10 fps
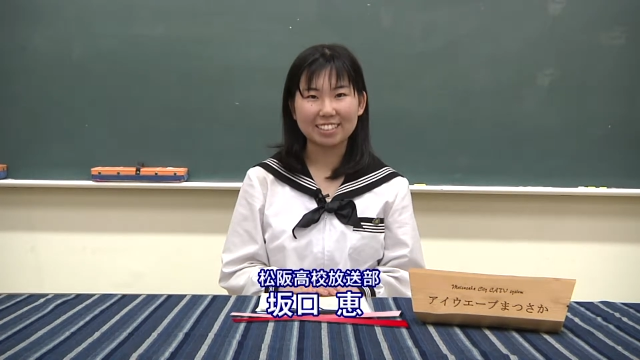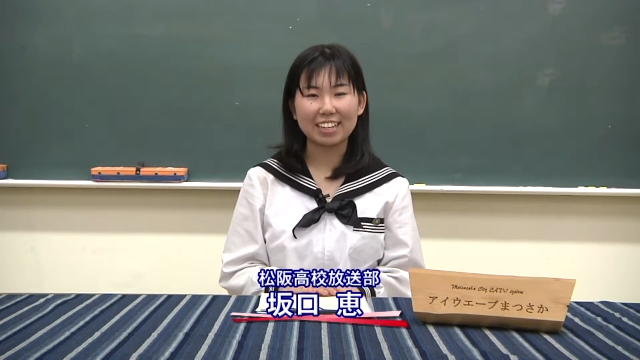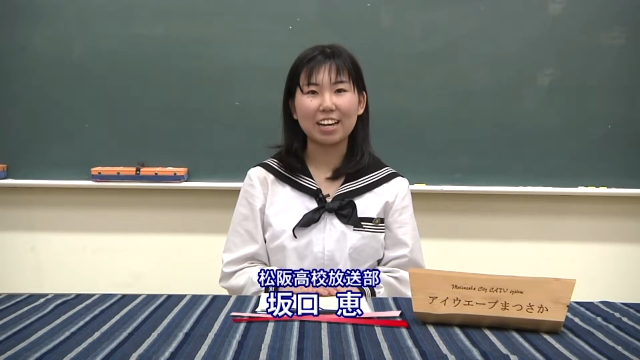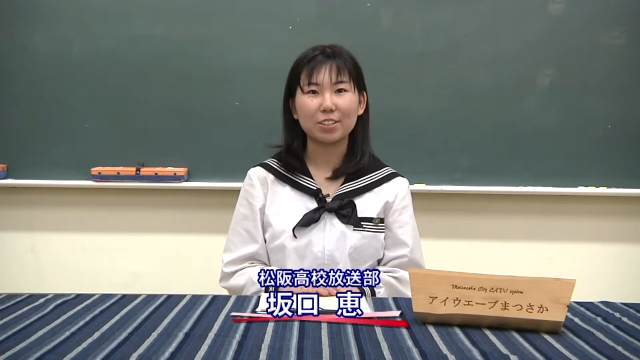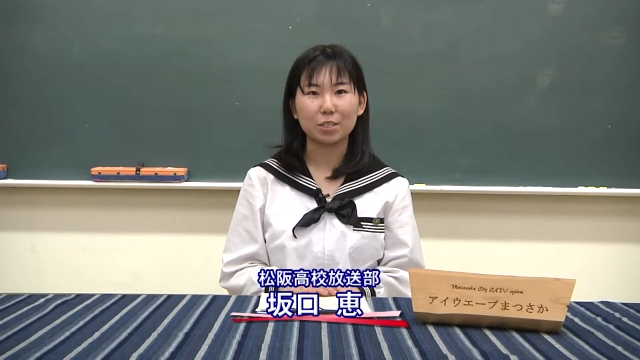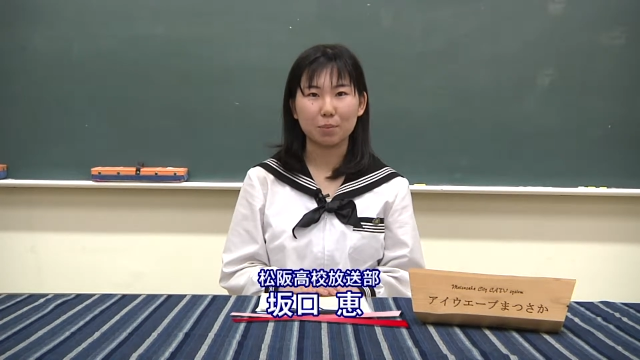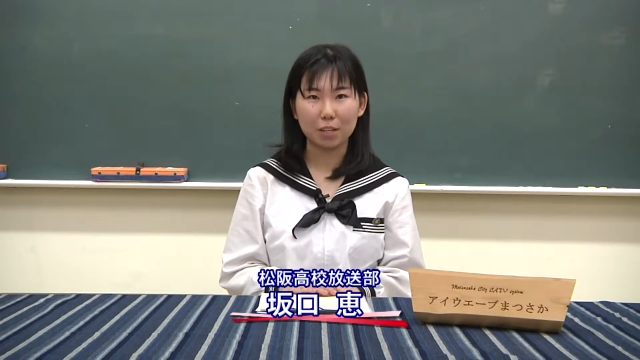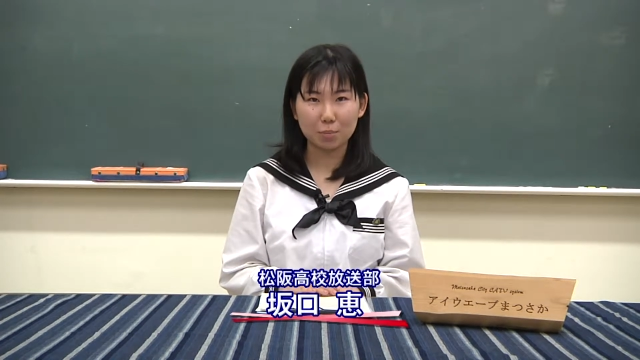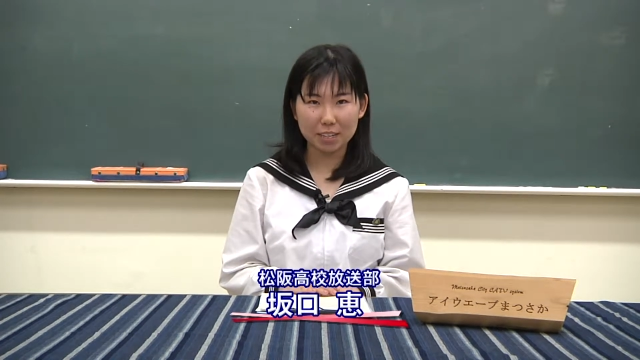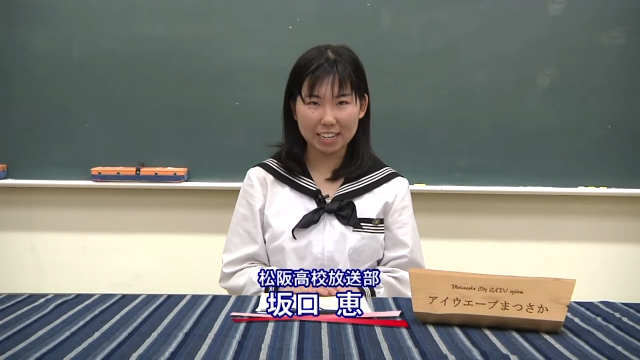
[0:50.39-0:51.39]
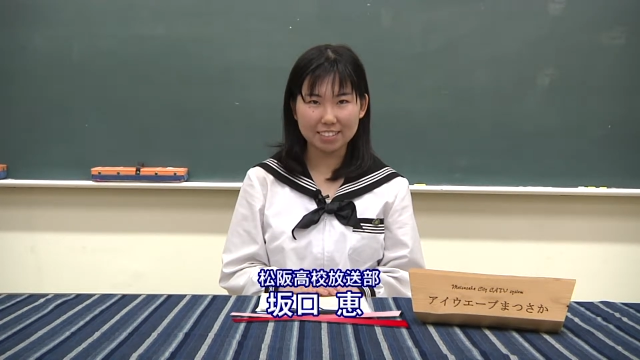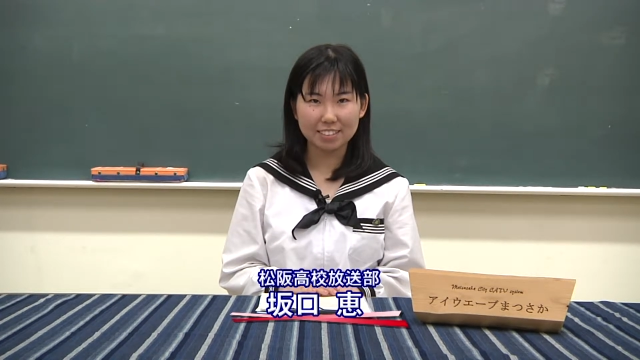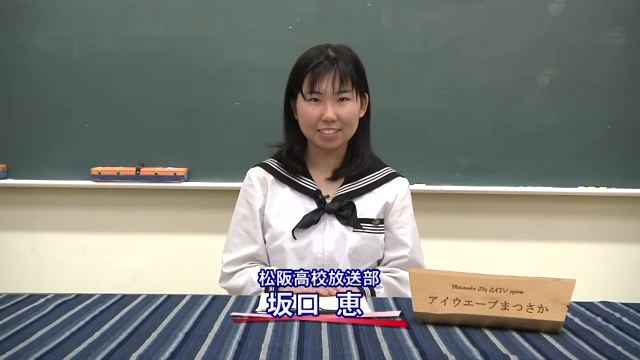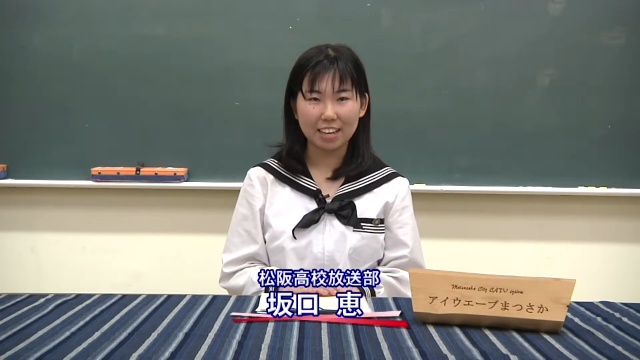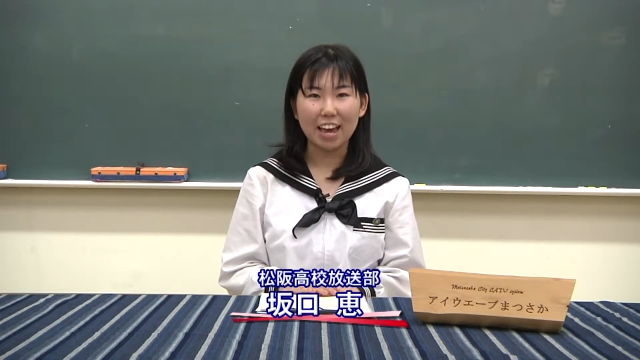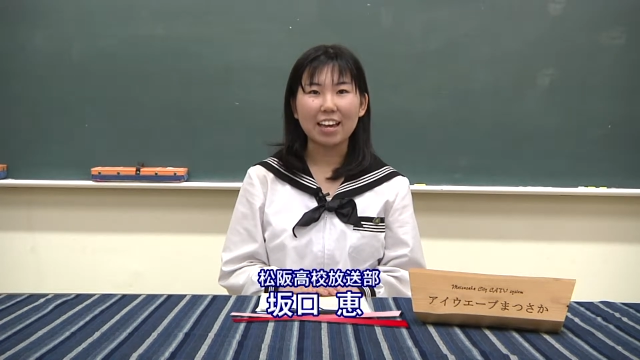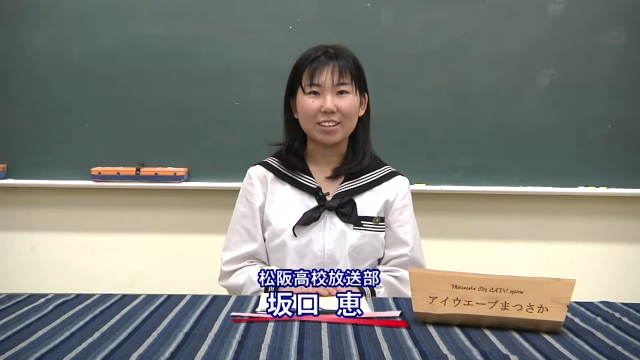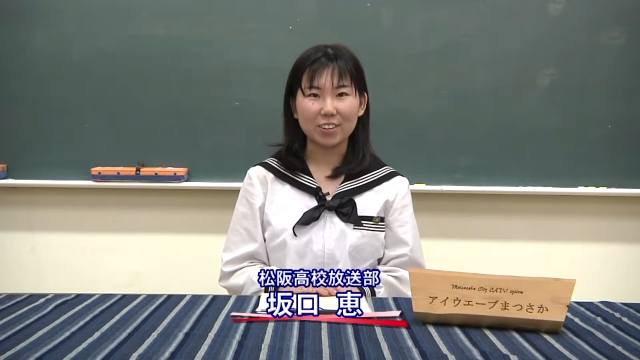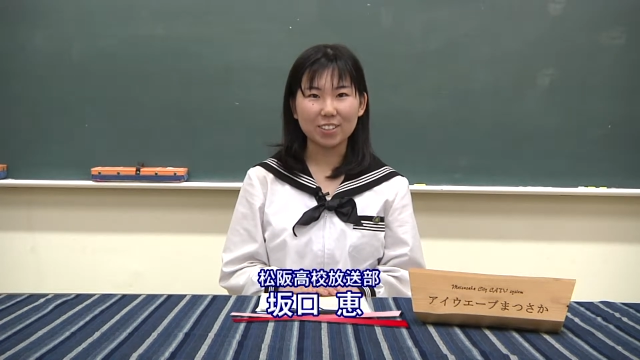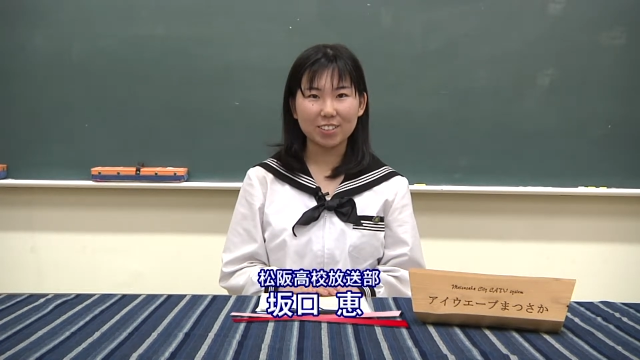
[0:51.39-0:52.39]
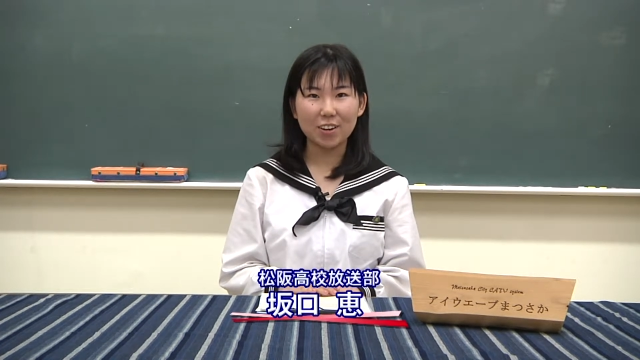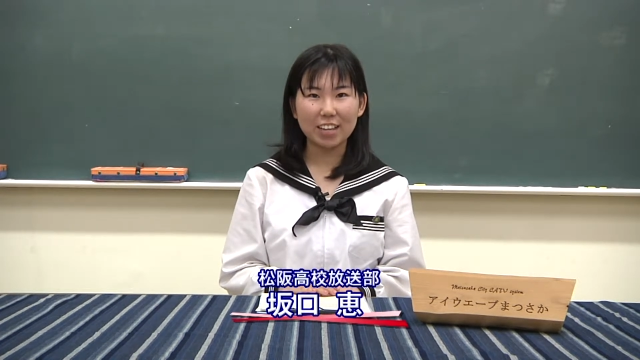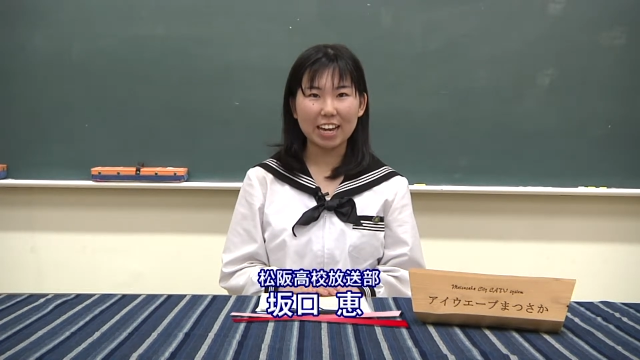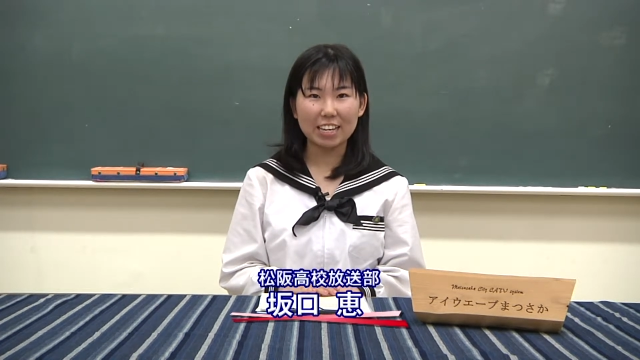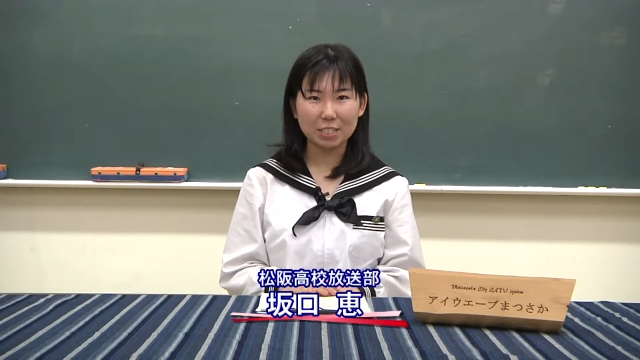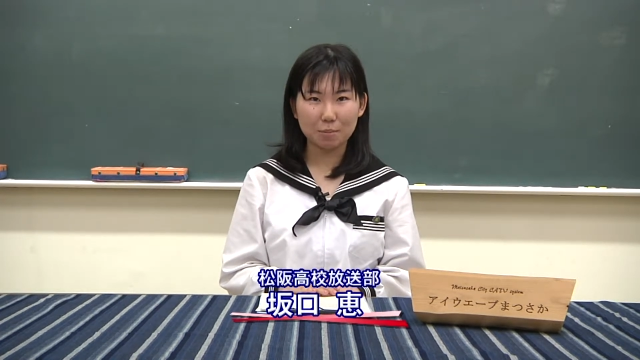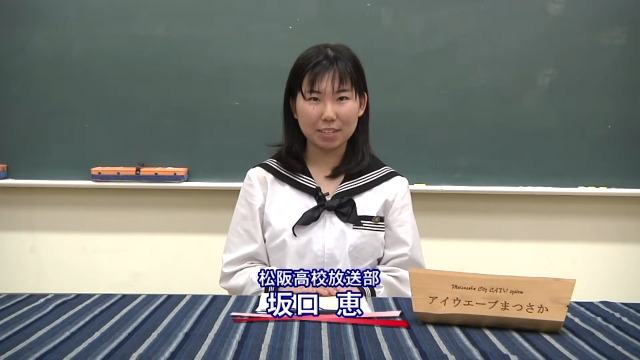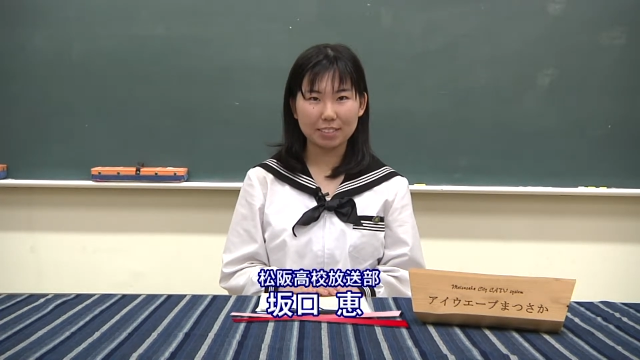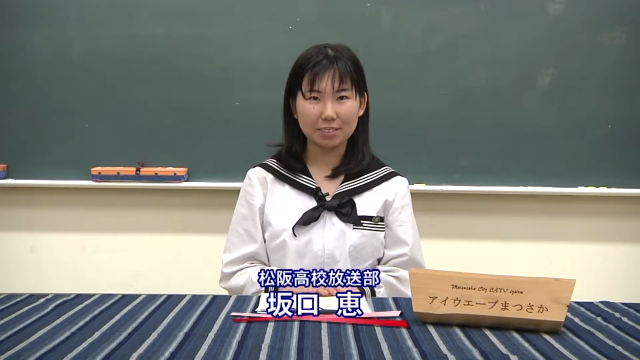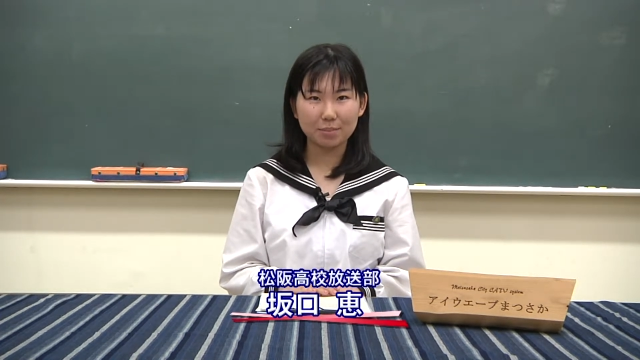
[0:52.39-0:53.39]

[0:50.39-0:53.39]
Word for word: 坂口恵ですよろしくお願いします